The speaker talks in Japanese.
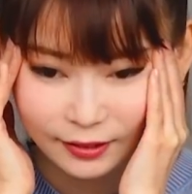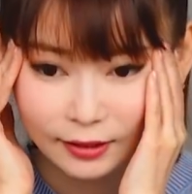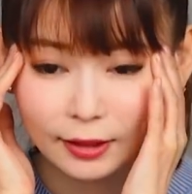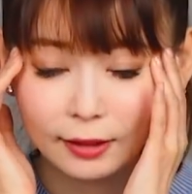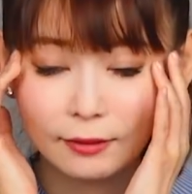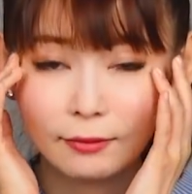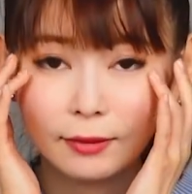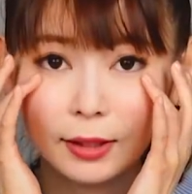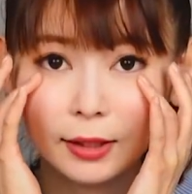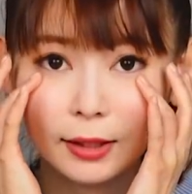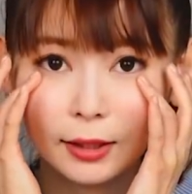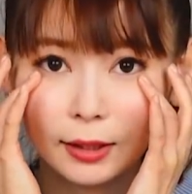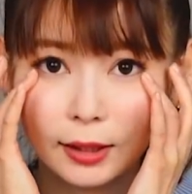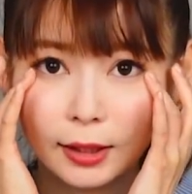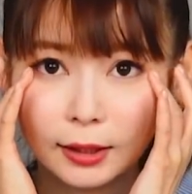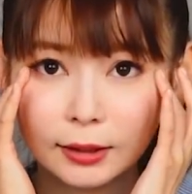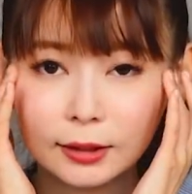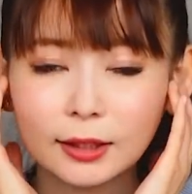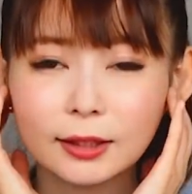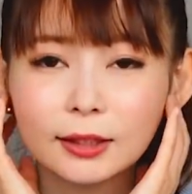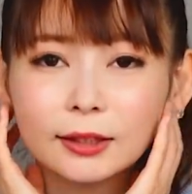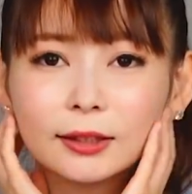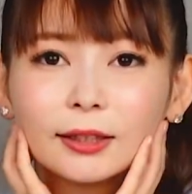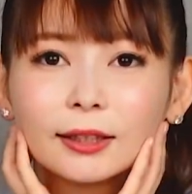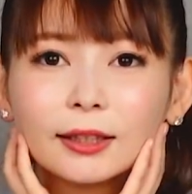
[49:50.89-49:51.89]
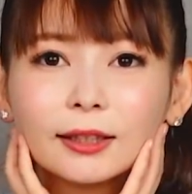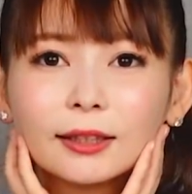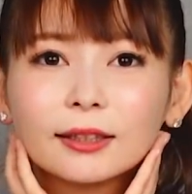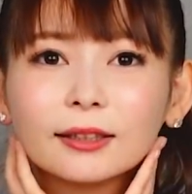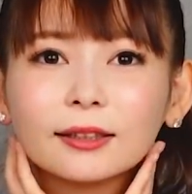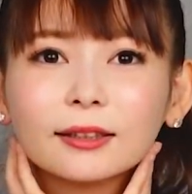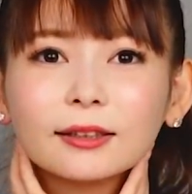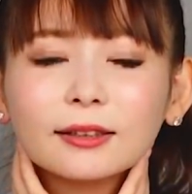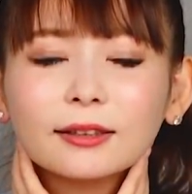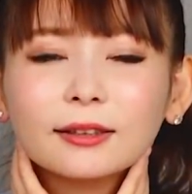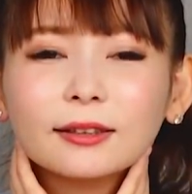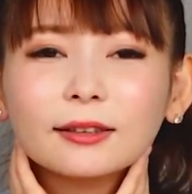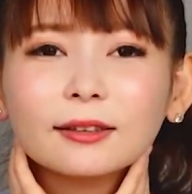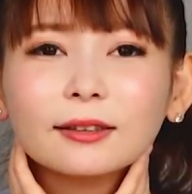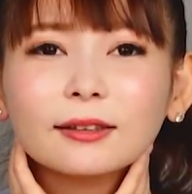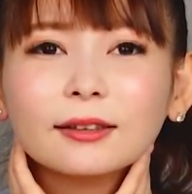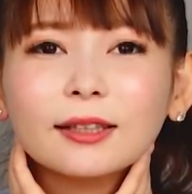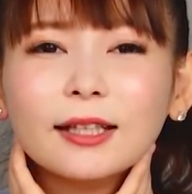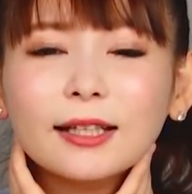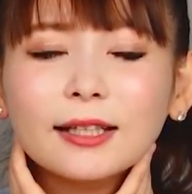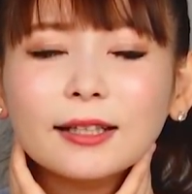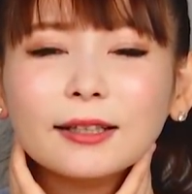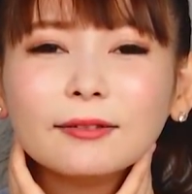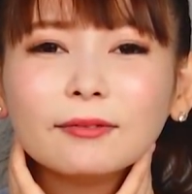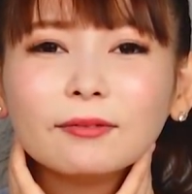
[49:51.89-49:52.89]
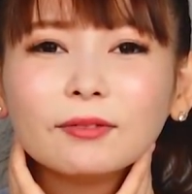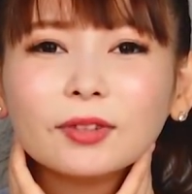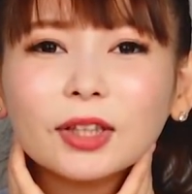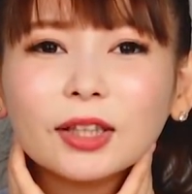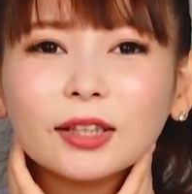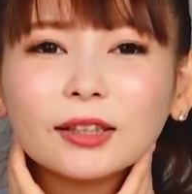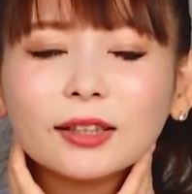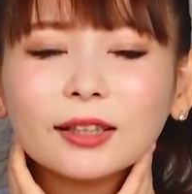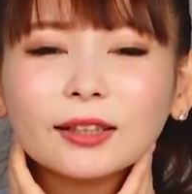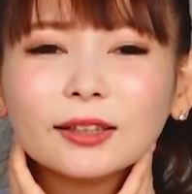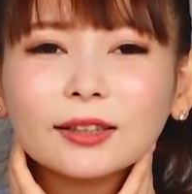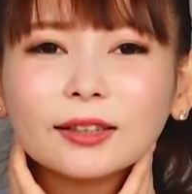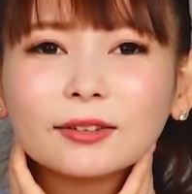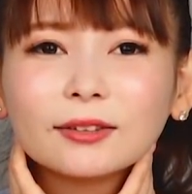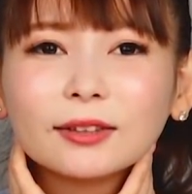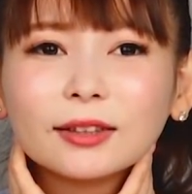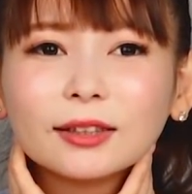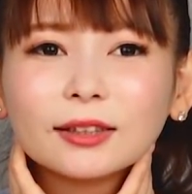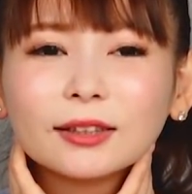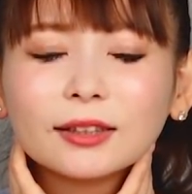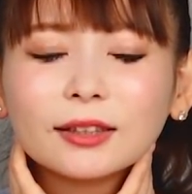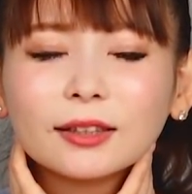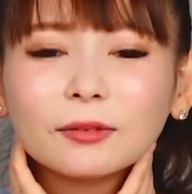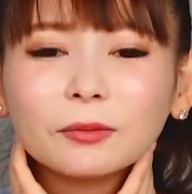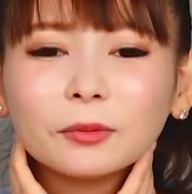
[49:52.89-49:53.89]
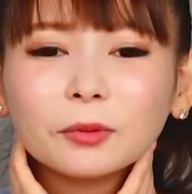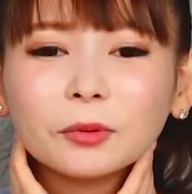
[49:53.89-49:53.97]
うエヴァから離れてねみたいになってくれてたら、